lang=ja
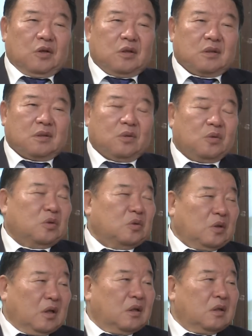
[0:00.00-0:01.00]
そういう
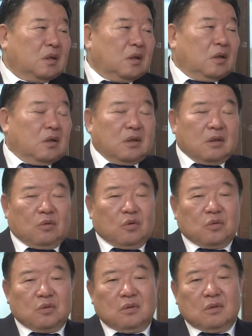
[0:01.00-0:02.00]
ね
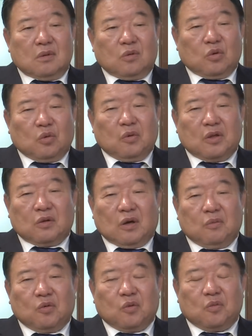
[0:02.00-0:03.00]
こう言葉とか
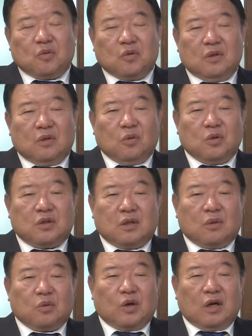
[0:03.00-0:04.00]
物の愛おし
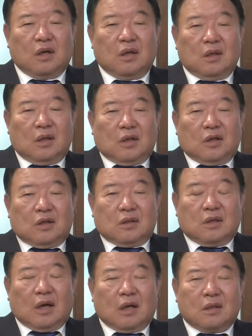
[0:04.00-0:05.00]
さとか
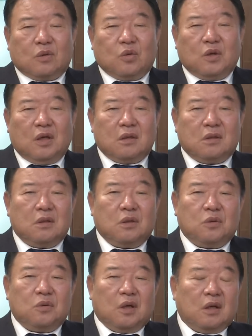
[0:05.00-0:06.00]
やっと気が付いて
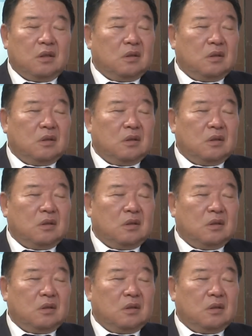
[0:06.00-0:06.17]
るぐらい、ね、